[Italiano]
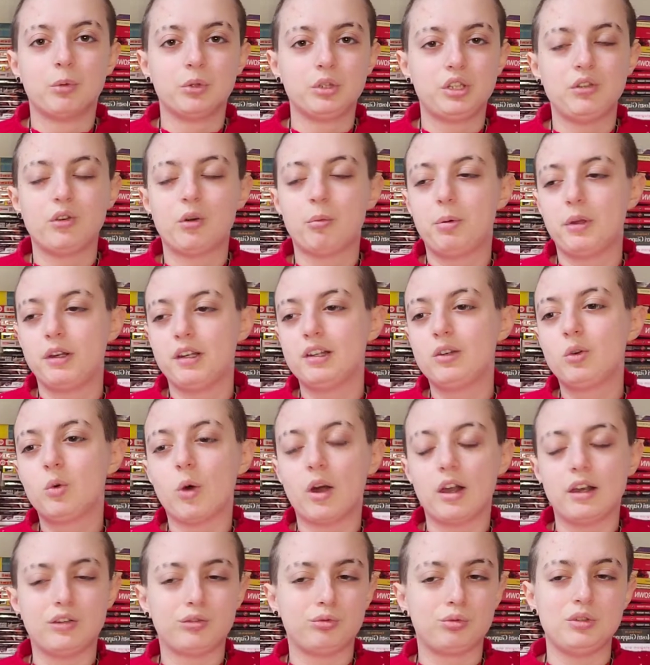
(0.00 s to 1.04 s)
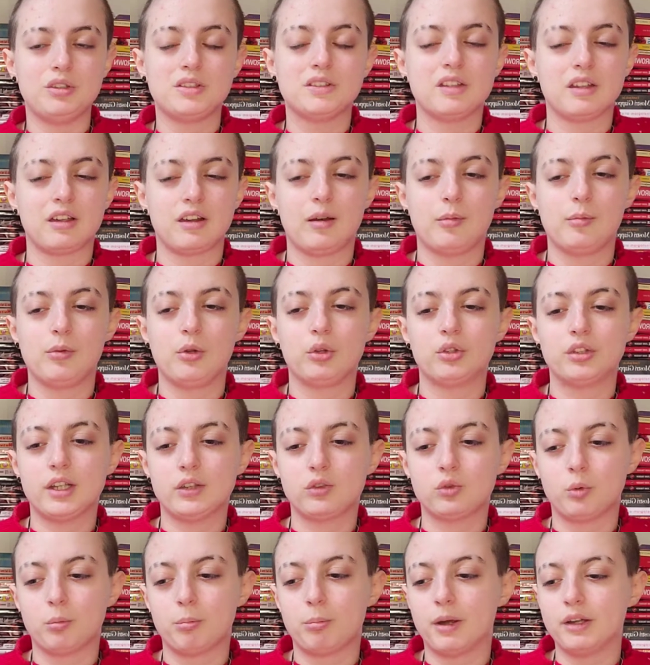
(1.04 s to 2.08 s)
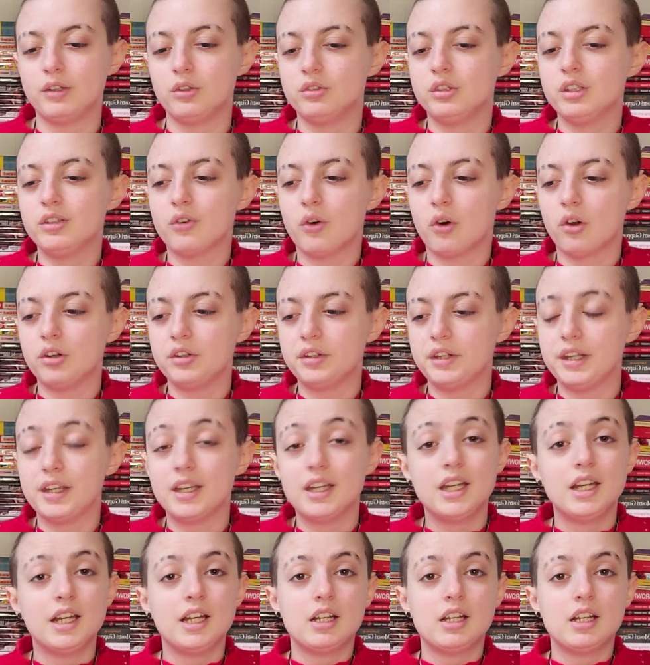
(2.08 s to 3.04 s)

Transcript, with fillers: motivo per il quale su Instagram l'ho detto un paio di volte,